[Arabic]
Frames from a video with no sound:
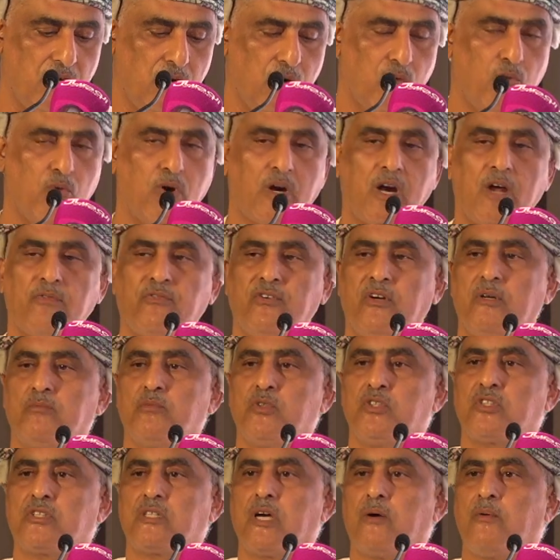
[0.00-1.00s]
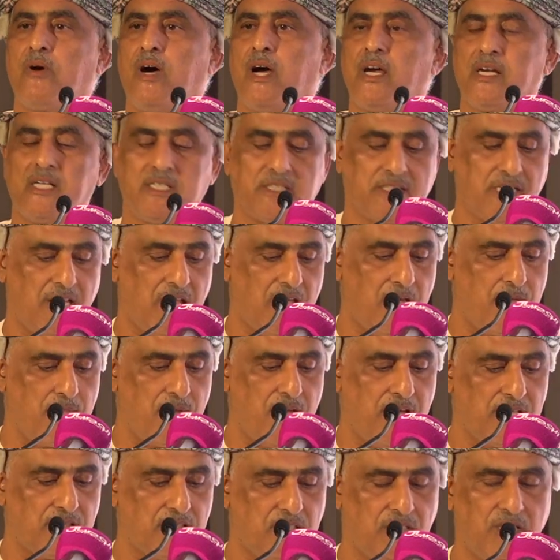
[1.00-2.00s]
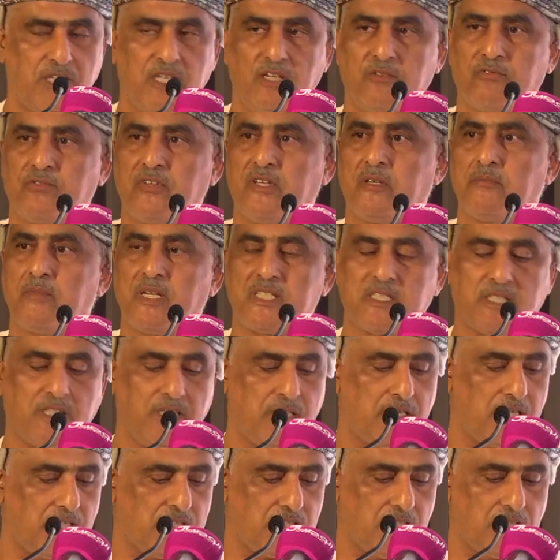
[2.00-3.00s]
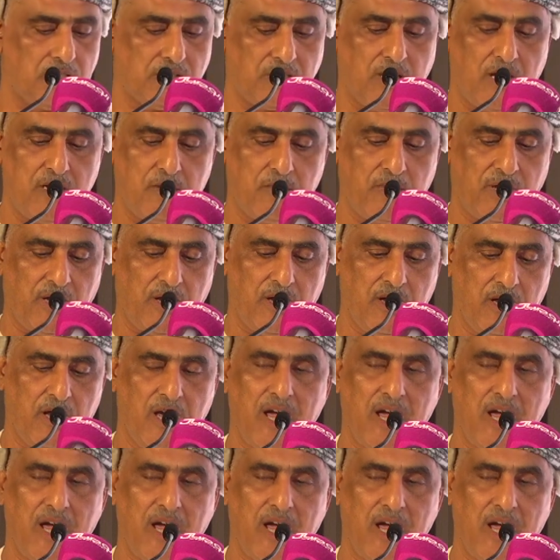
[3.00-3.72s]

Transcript: ورفع مستوى إسهاماته في مسيرة التنمية